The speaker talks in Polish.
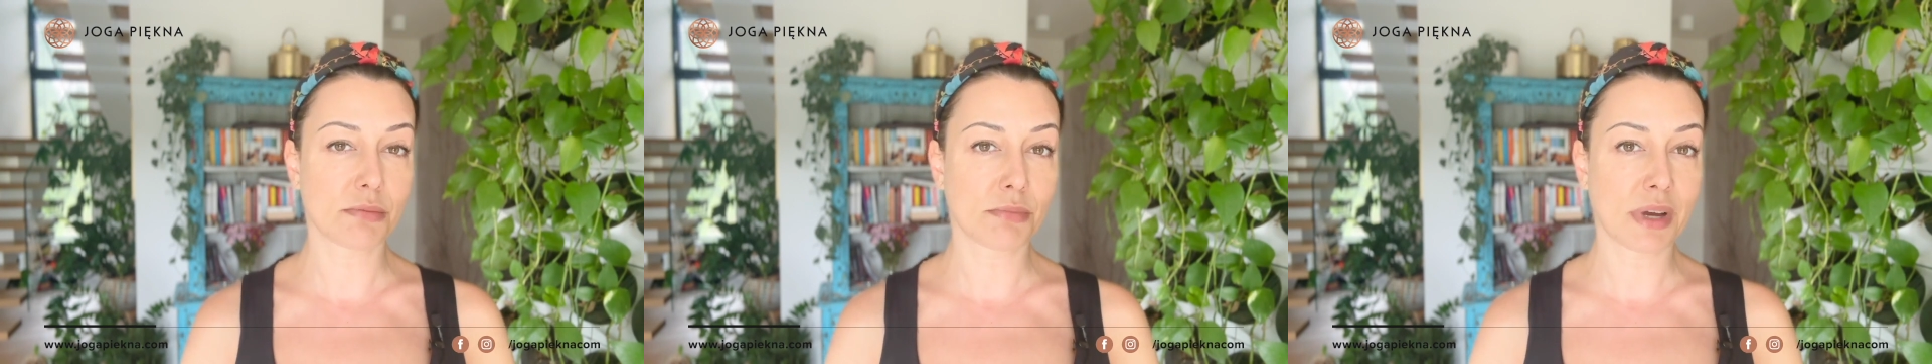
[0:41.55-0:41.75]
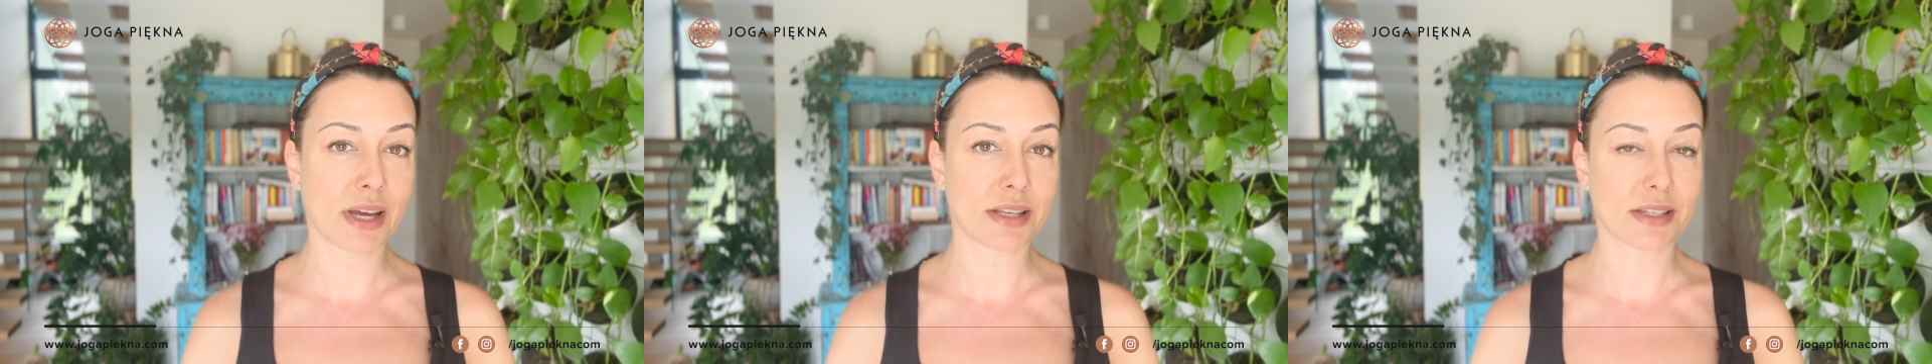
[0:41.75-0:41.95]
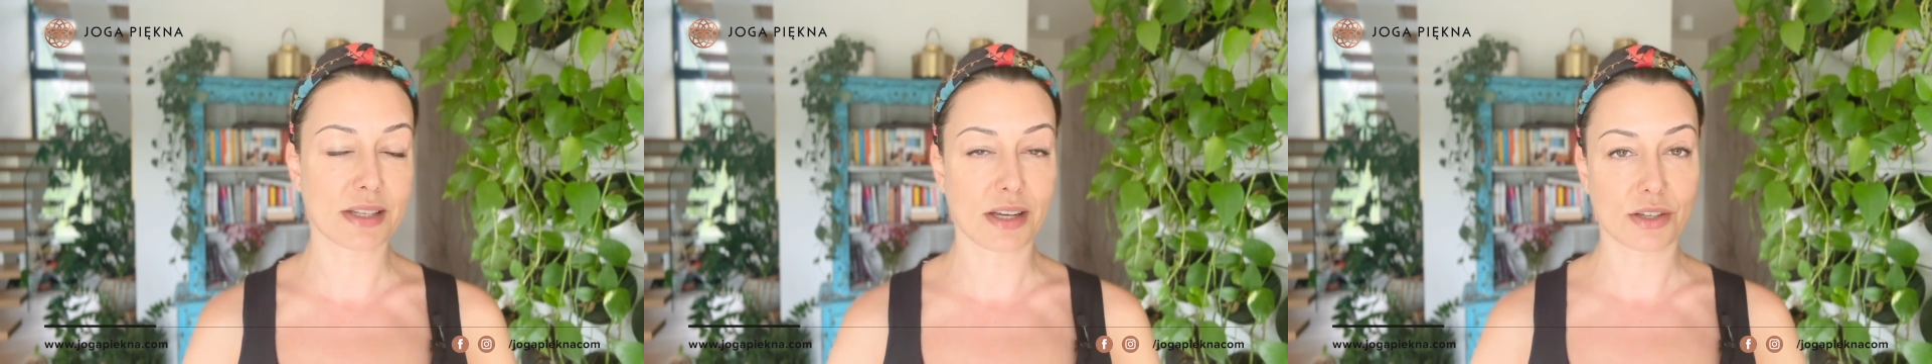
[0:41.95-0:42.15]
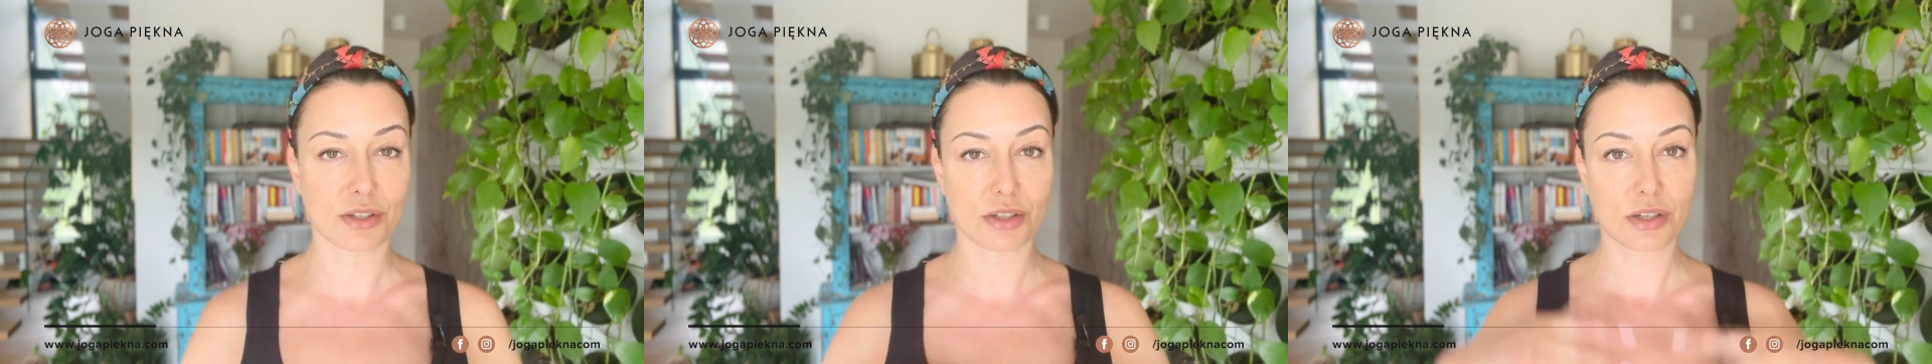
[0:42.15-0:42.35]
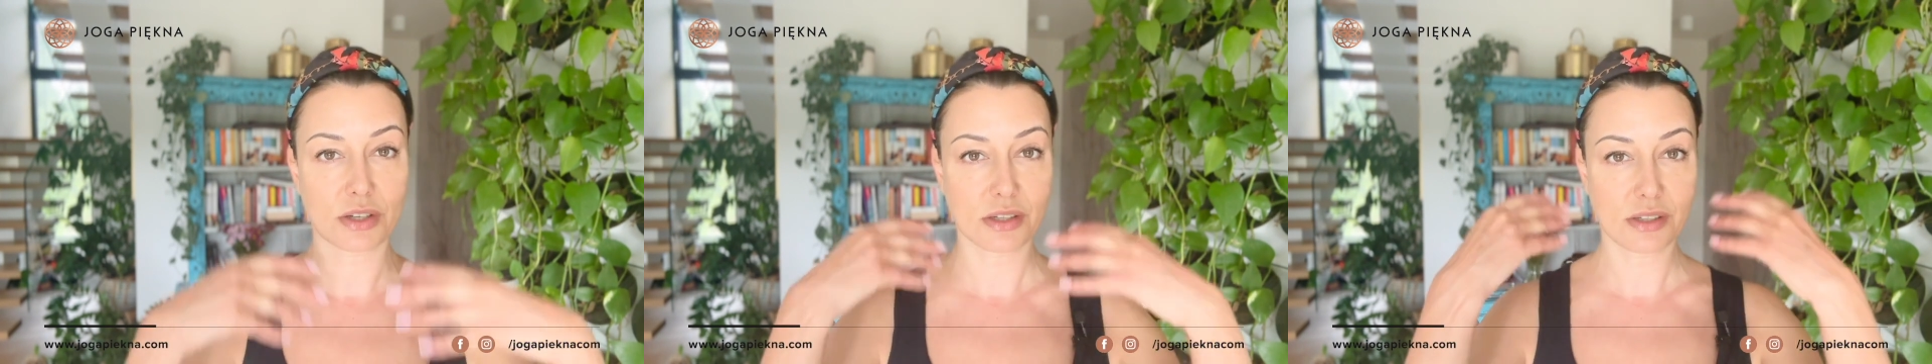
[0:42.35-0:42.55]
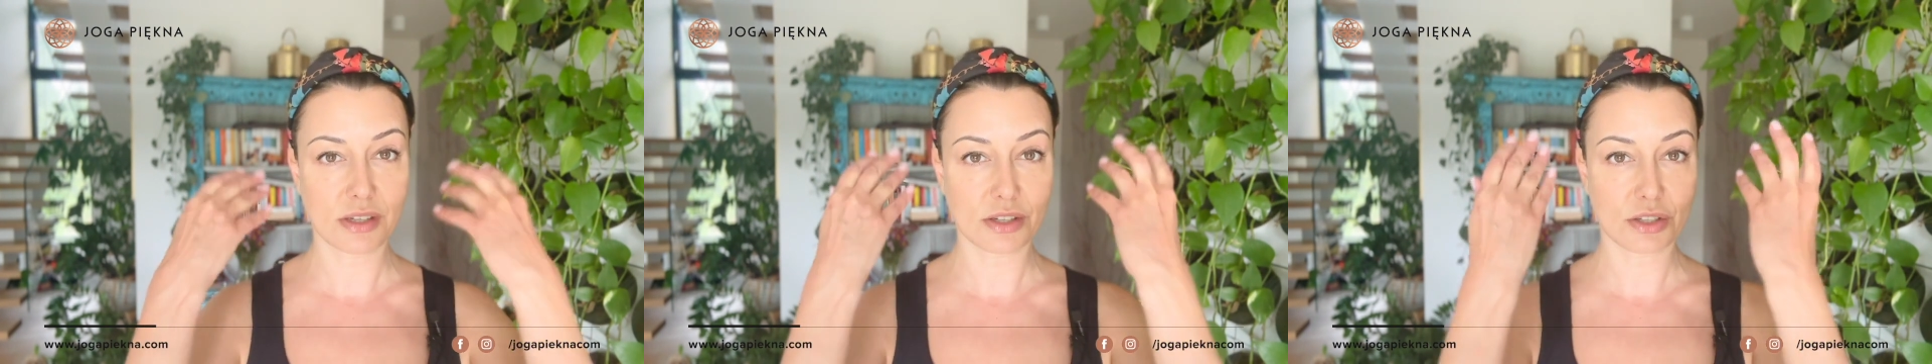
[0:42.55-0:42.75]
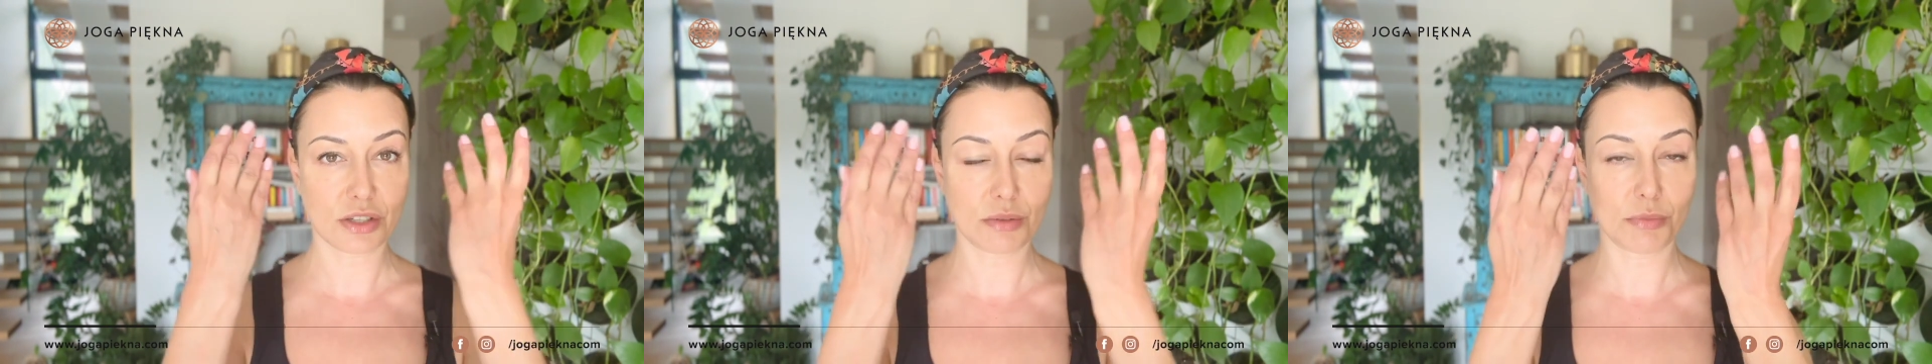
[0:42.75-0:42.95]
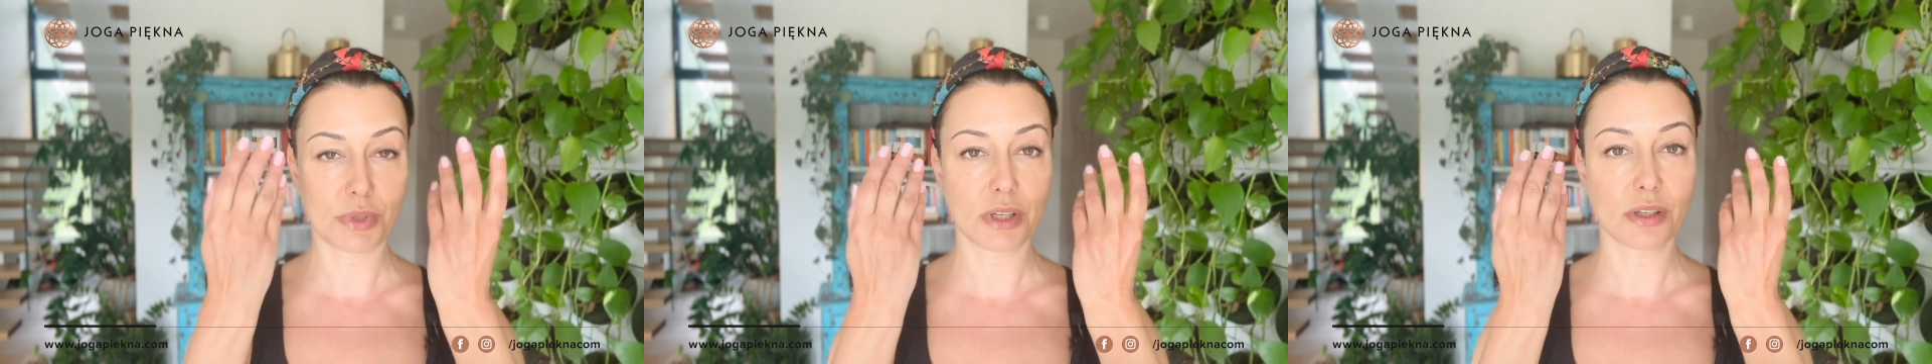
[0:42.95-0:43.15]
masaż
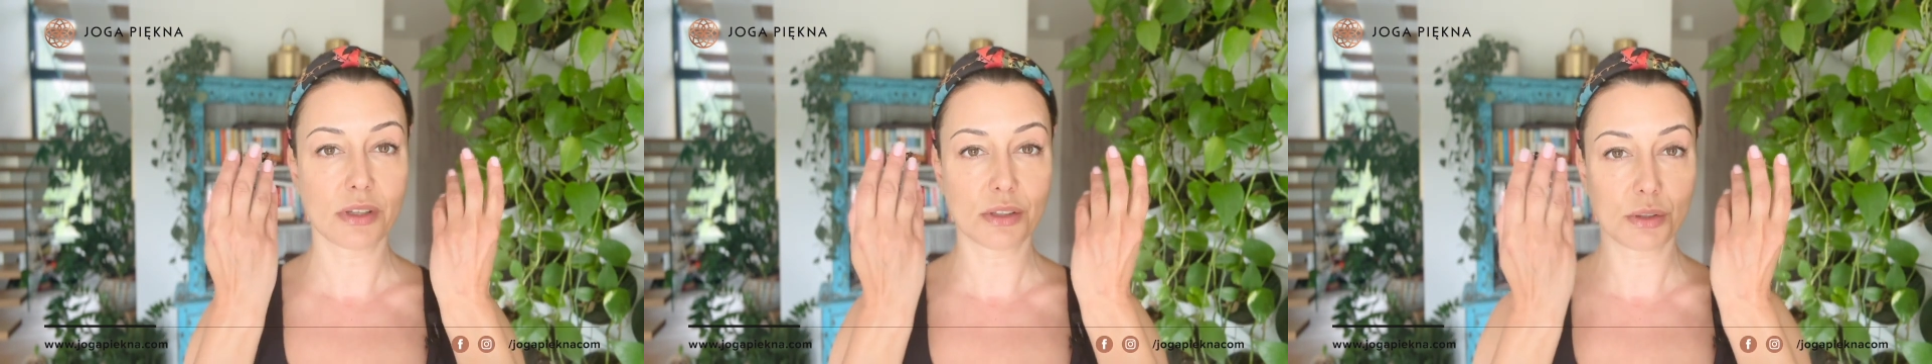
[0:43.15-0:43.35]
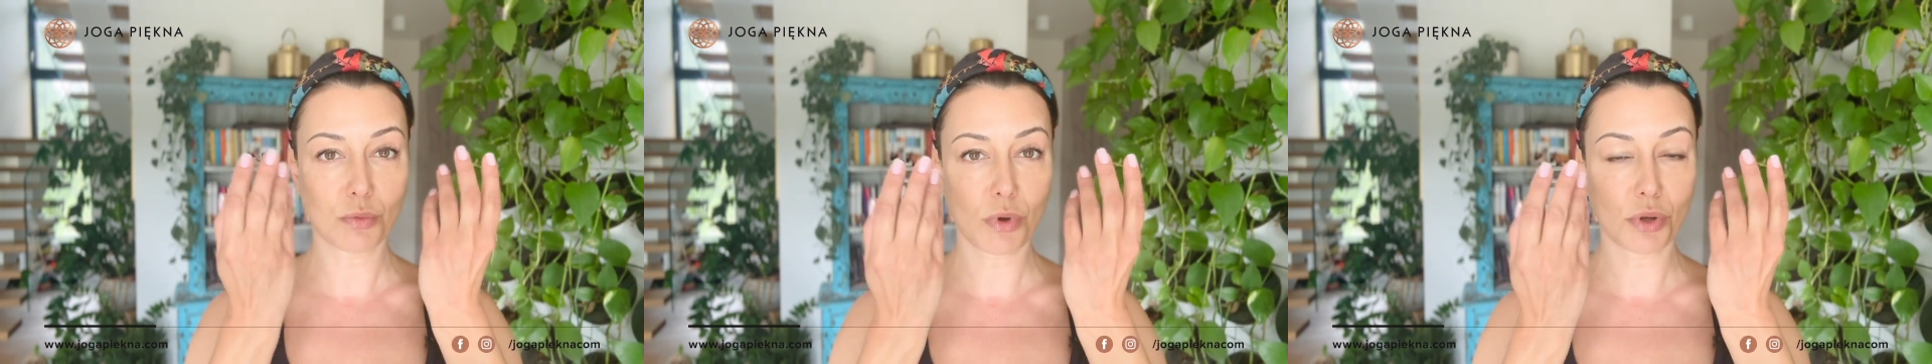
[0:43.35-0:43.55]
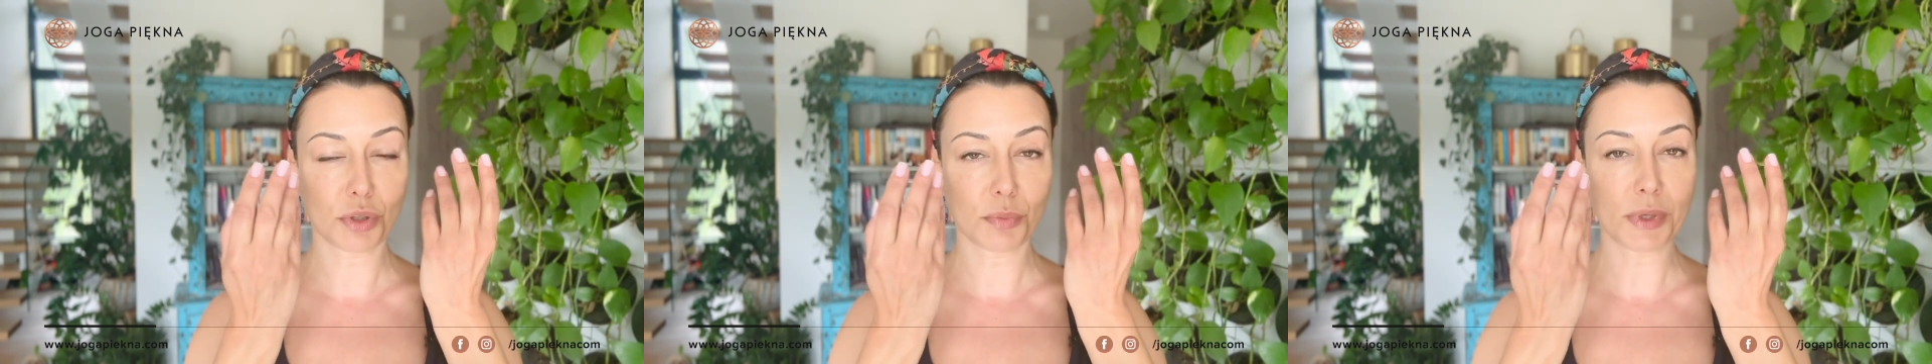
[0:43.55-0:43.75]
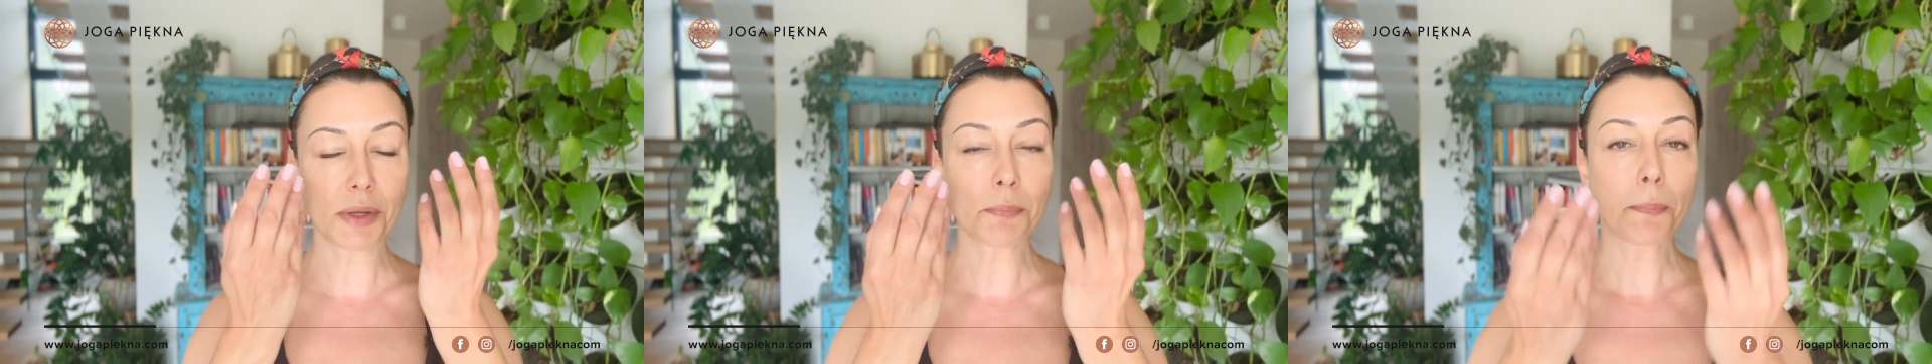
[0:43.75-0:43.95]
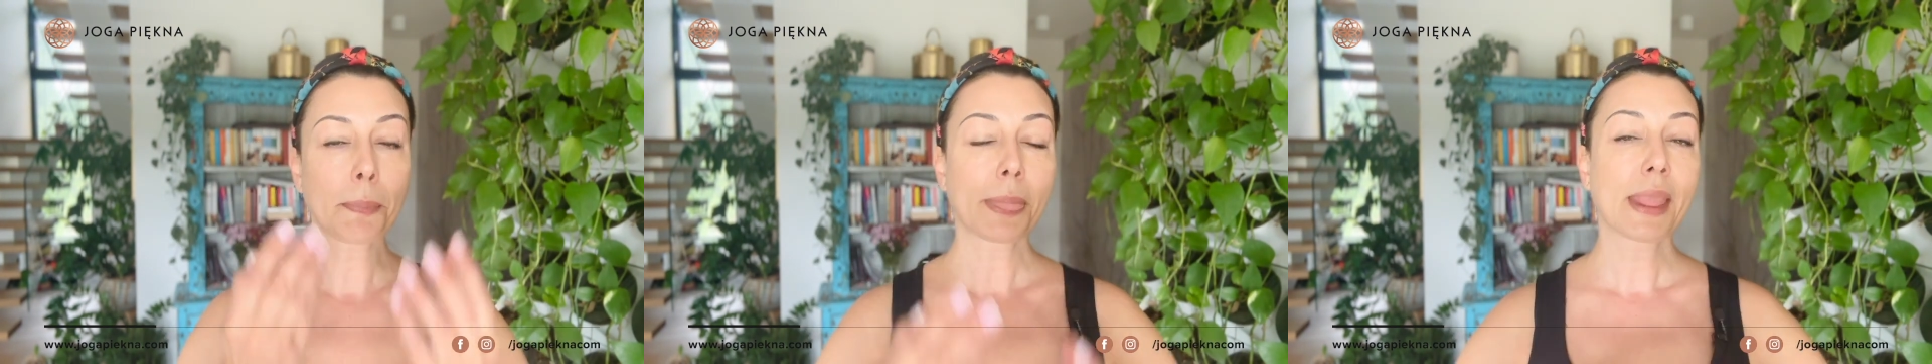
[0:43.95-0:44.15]
naszymi dłońmi